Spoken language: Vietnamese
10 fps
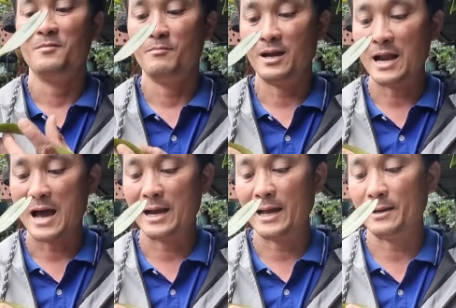mà
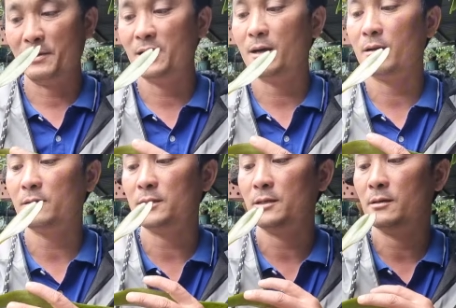lá này bây giờ nó
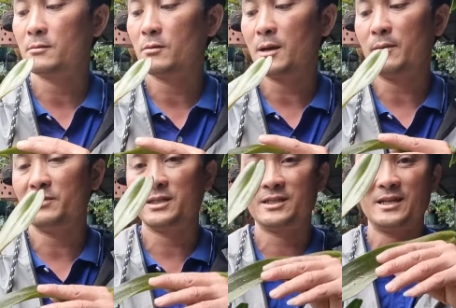chỉ được có 5
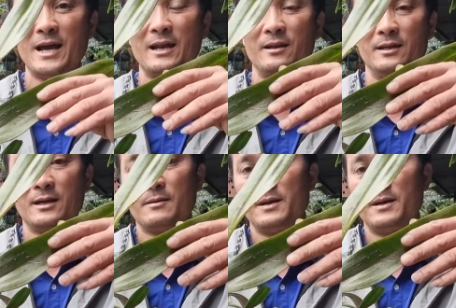sen đây nha các